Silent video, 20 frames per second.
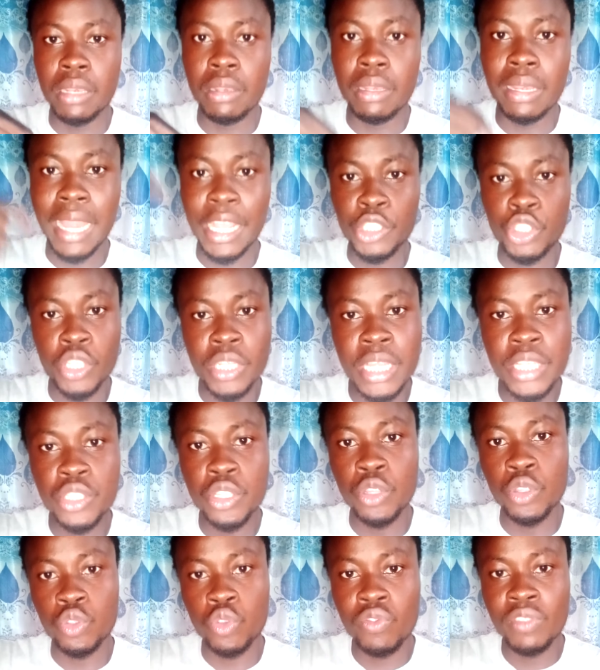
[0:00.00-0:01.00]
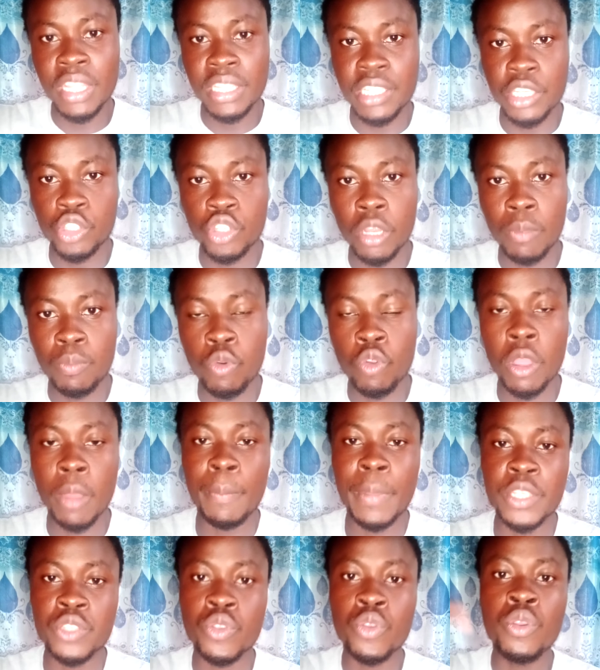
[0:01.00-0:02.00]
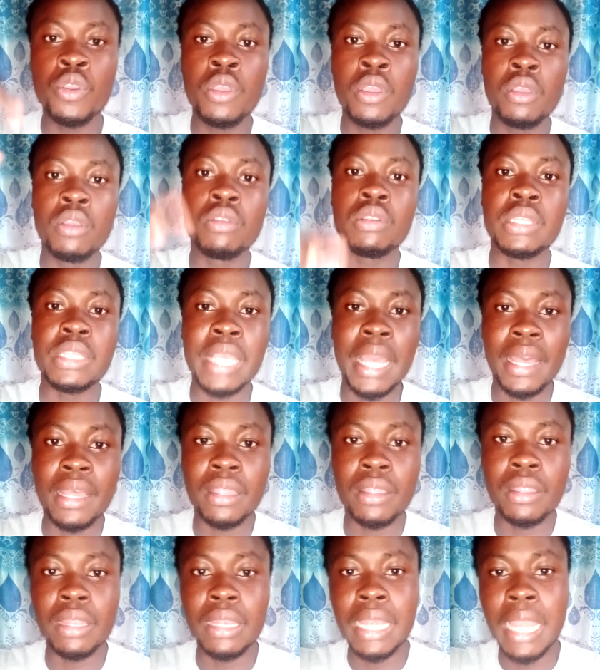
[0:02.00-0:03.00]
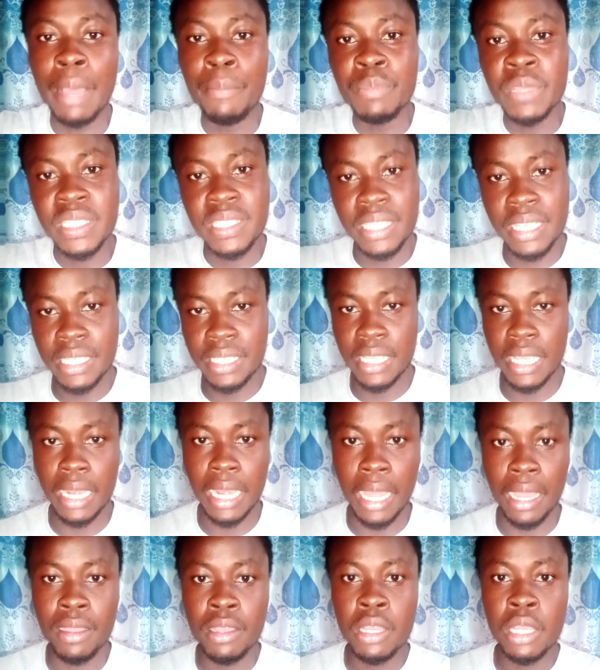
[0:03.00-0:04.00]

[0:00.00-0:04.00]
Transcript: la jeunesse se retrouve dans ces jeux-là. Pourquoi Parce qu'il y a l'amitié qui est là.